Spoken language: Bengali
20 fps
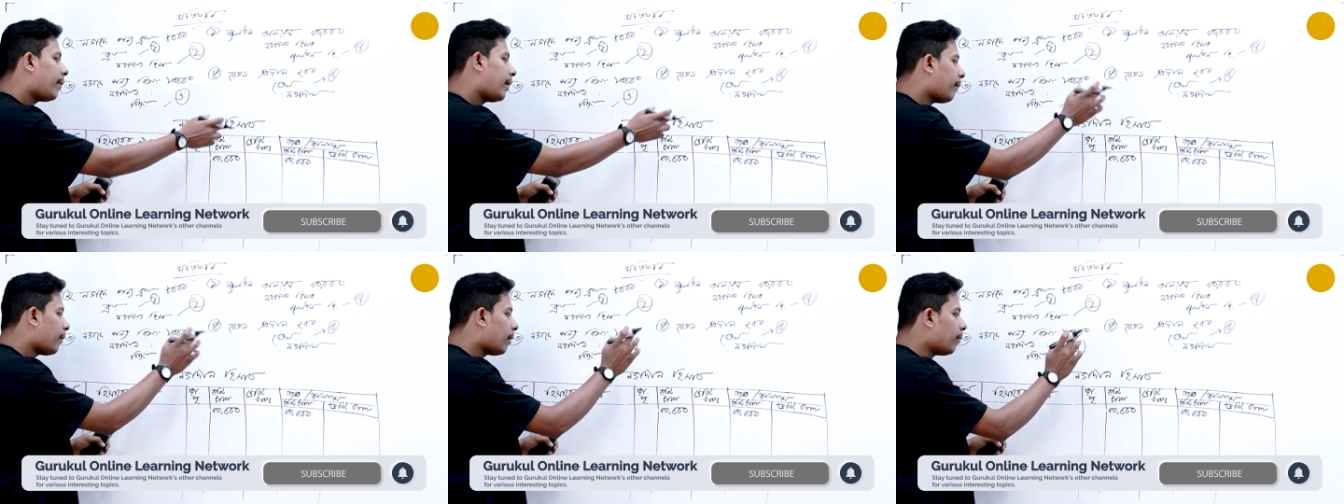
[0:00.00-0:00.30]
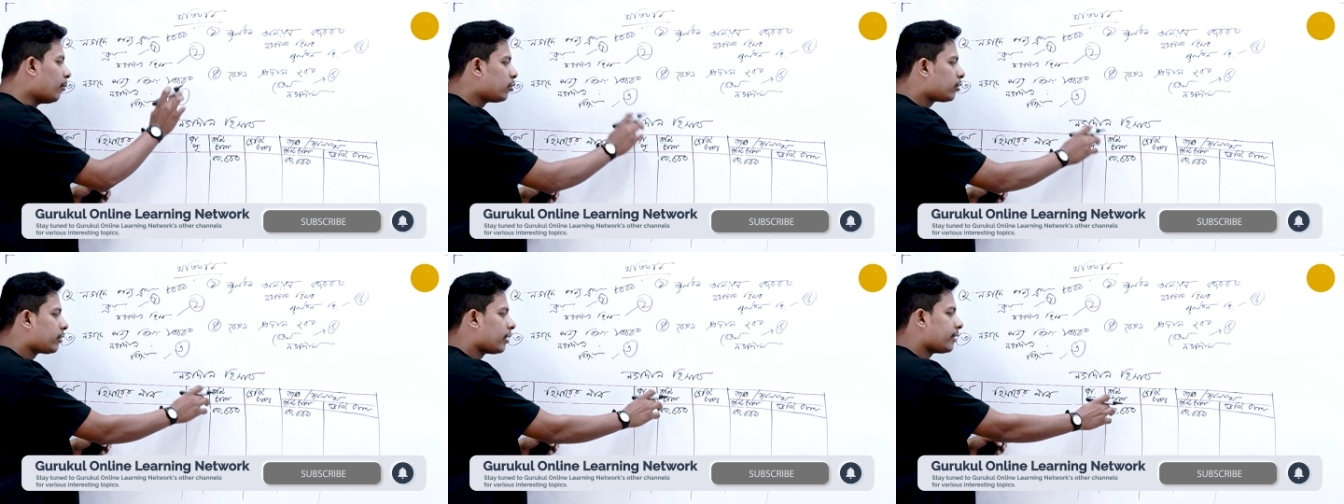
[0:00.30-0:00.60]
আমরা
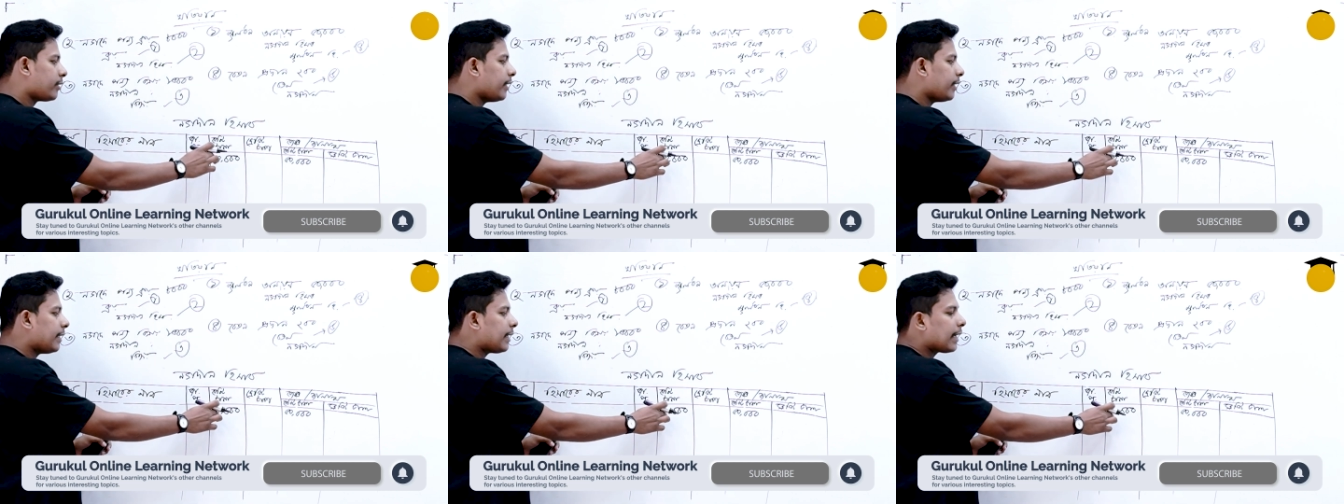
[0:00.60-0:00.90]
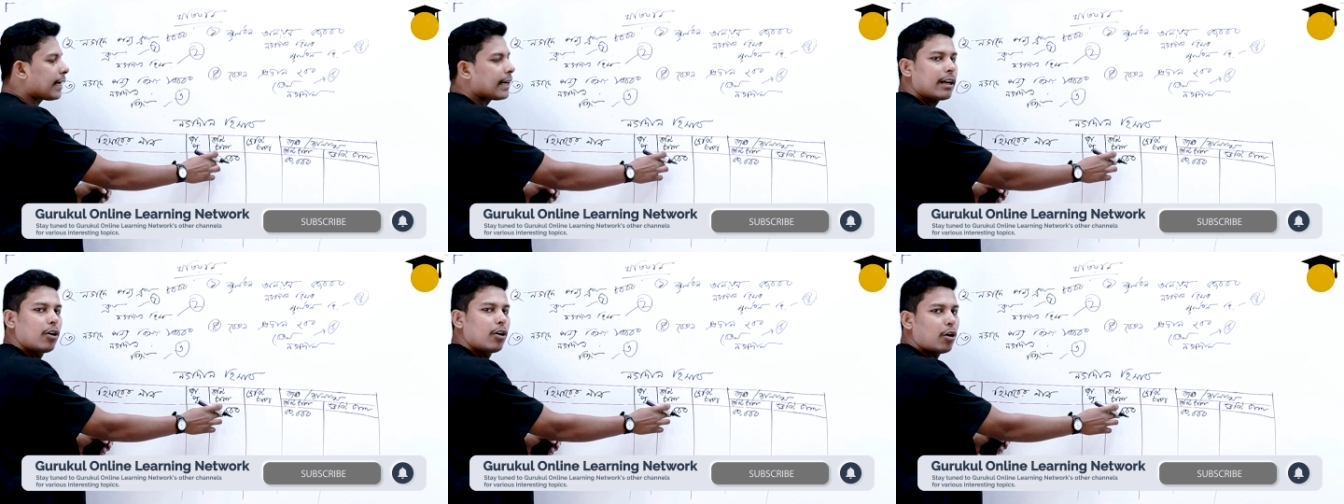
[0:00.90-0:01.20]
বুঝতেছি যে এই টাকাটা
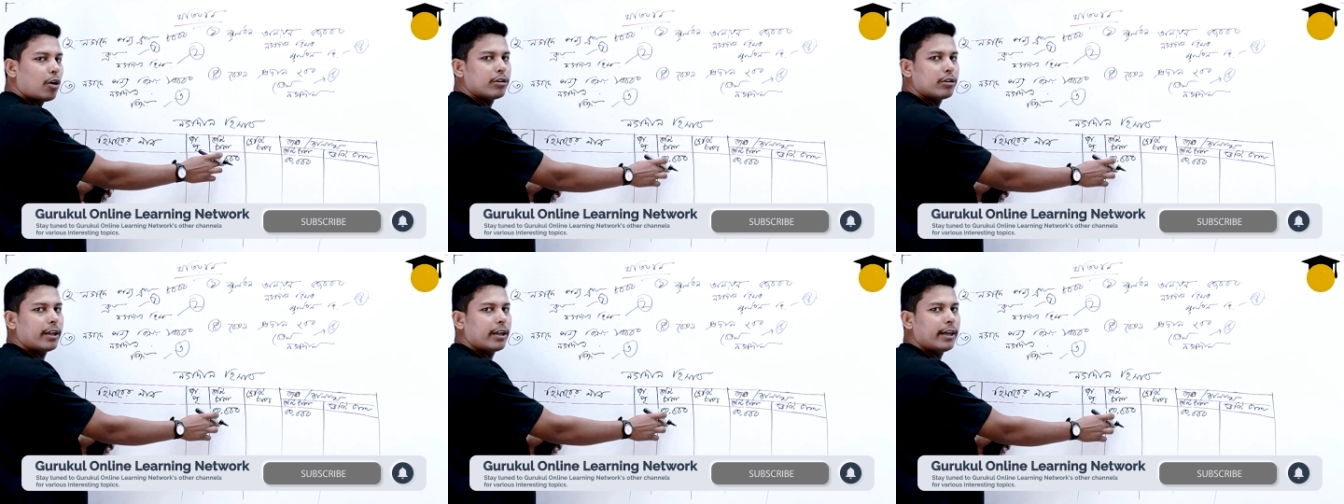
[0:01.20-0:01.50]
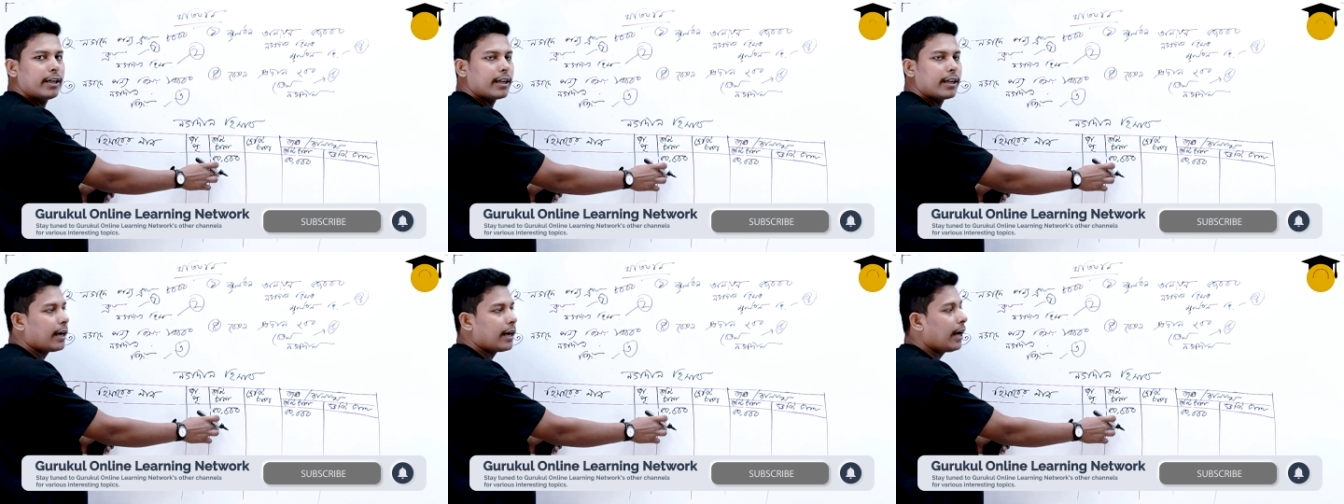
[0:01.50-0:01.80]
নগদানের
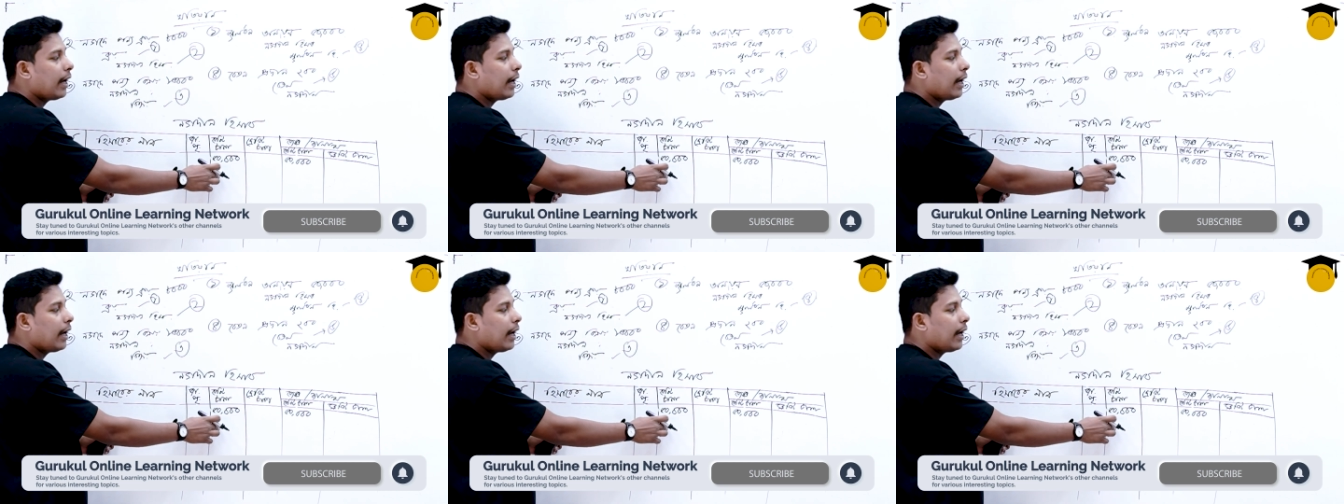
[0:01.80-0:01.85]
টাকা